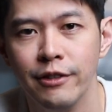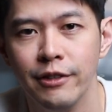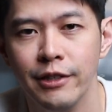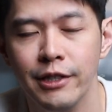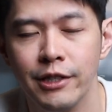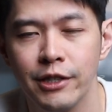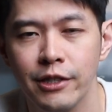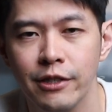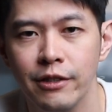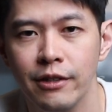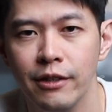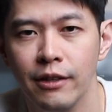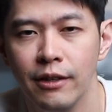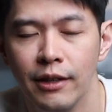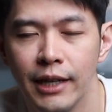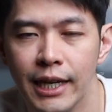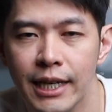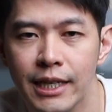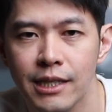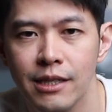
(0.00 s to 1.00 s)
也是
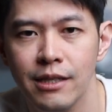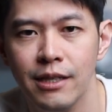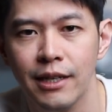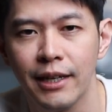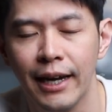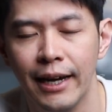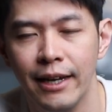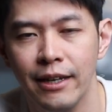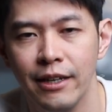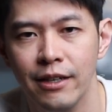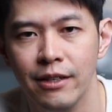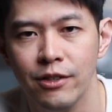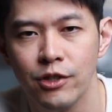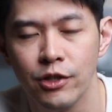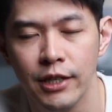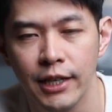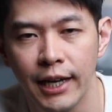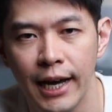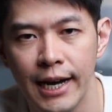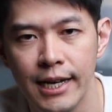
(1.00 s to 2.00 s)
类似的概念，就是一